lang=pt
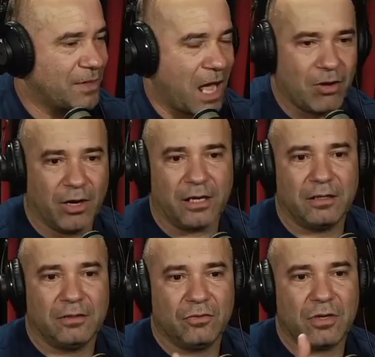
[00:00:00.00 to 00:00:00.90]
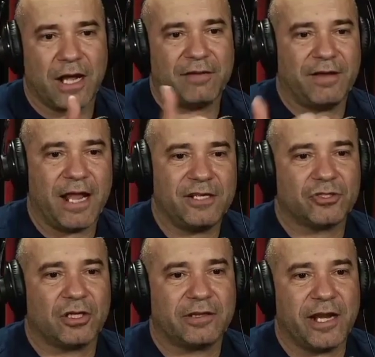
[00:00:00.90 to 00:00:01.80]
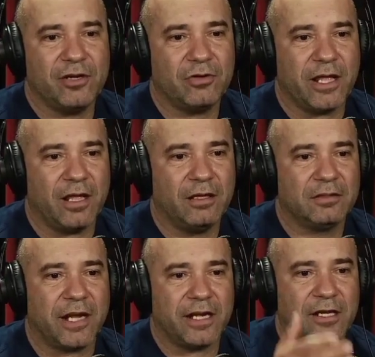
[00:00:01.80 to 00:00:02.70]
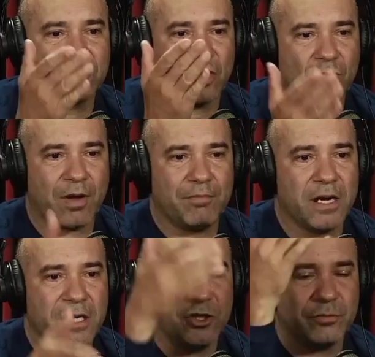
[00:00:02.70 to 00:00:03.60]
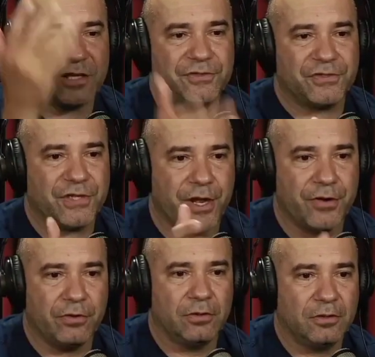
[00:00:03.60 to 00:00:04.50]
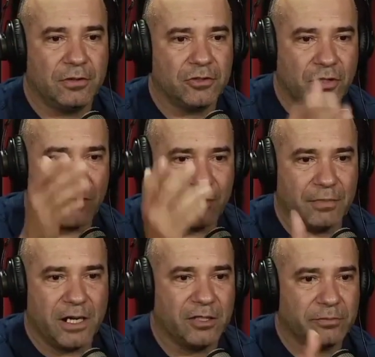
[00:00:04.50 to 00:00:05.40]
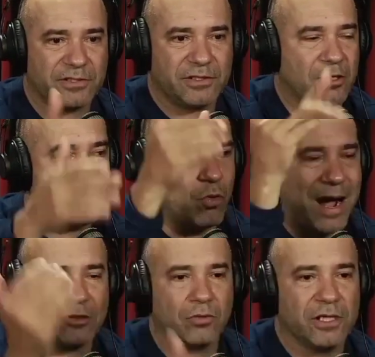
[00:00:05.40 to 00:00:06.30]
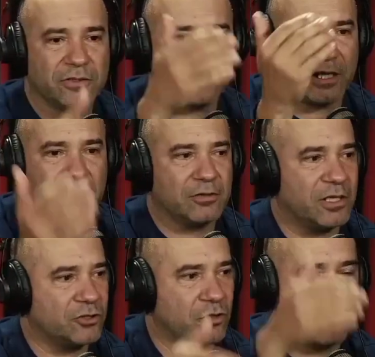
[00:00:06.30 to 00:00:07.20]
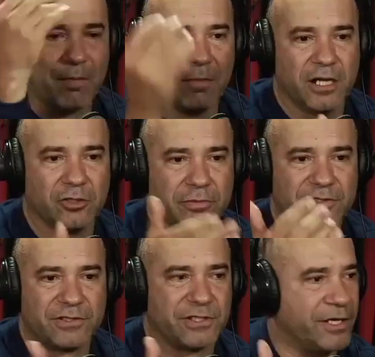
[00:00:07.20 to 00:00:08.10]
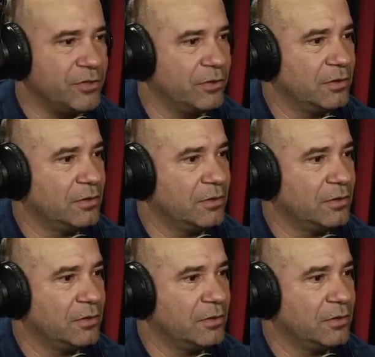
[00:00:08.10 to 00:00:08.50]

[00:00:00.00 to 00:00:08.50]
Agora, o cara vai lá e só treina o quê? Treina só com a manga e no braço esquerdo. Só com a manga no braço esquerdo. Quatro anos treinando o cachorro com a manga no braço esquerdo.